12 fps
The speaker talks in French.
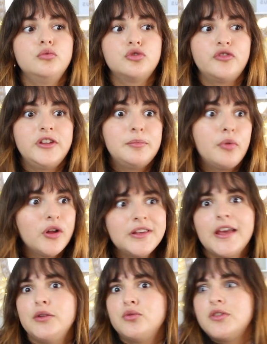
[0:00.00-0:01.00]
où je fais des
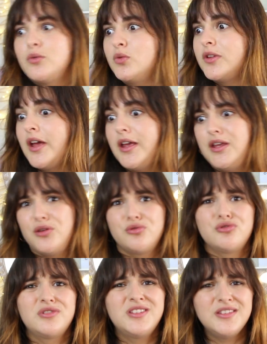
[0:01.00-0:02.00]
portraits, tout ça, tout ça, et que
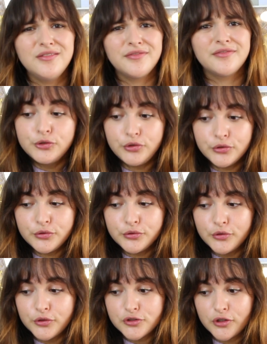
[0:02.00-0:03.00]
je kiffe. Du
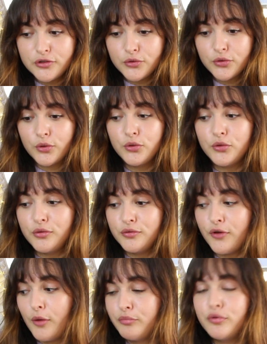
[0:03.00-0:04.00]
coup, aujourd'hui, on se
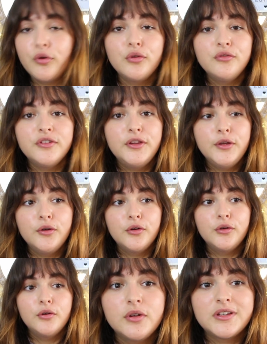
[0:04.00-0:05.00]
retrouve pour une
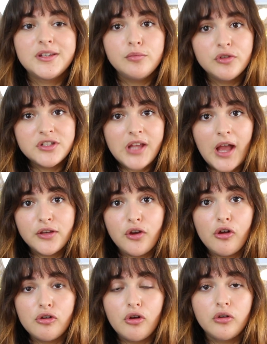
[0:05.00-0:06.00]
vidéo qui me tient à
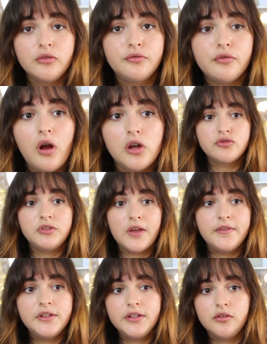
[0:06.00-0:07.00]
cœur encore une fois. Je vous
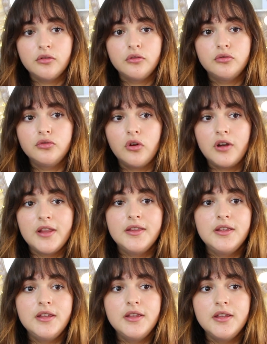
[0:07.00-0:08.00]
avais dit que durant
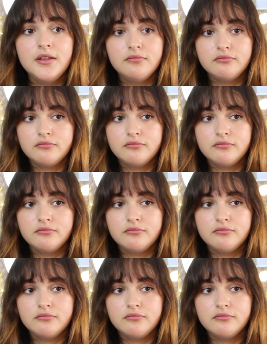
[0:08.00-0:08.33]
l'année